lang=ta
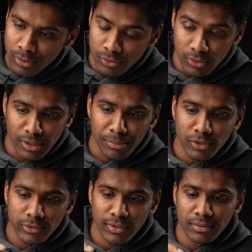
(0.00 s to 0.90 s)
ஸோ செம்ம
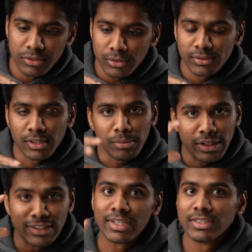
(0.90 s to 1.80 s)
யூஸ்ஃபுல்லான விஷயம் செம்ம
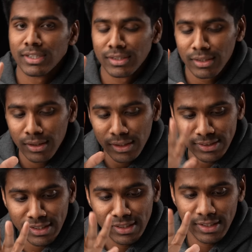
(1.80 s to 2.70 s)
இன்டெலிஜென்ட்டான
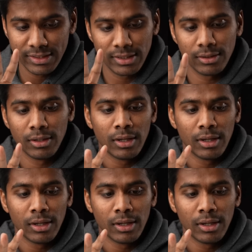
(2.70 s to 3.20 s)
டிசைன் இது ஆக்சுவலாக